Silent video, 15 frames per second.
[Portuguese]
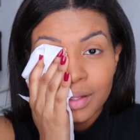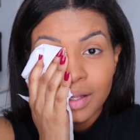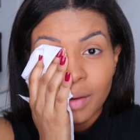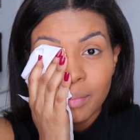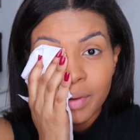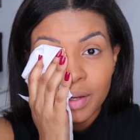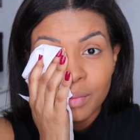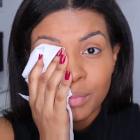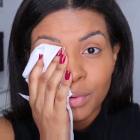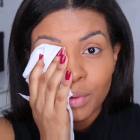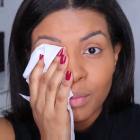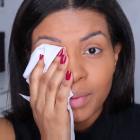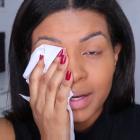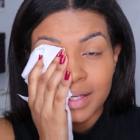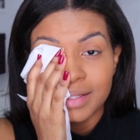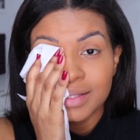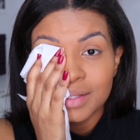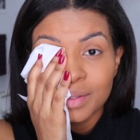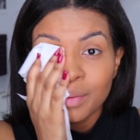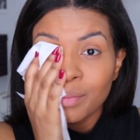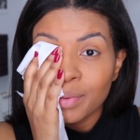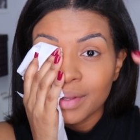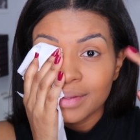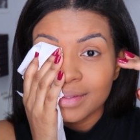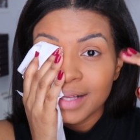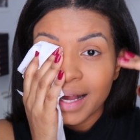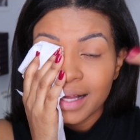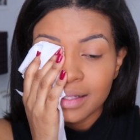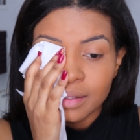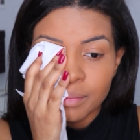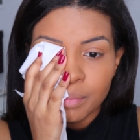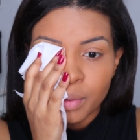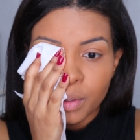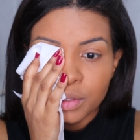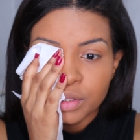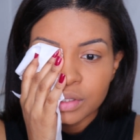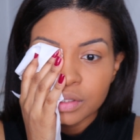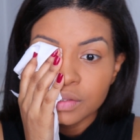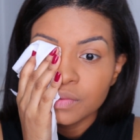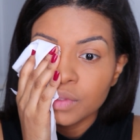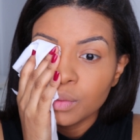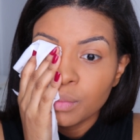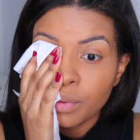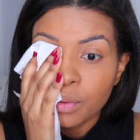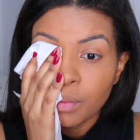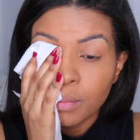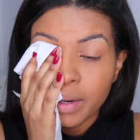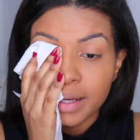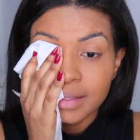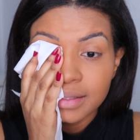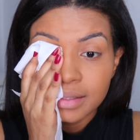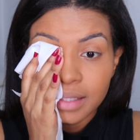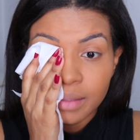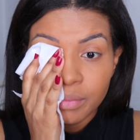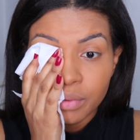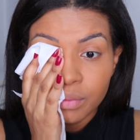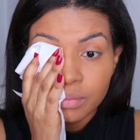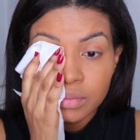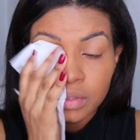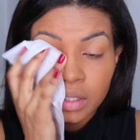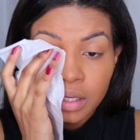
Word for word: da pele um pouco mais pesada, pode transferir um pouco mais, tá bom?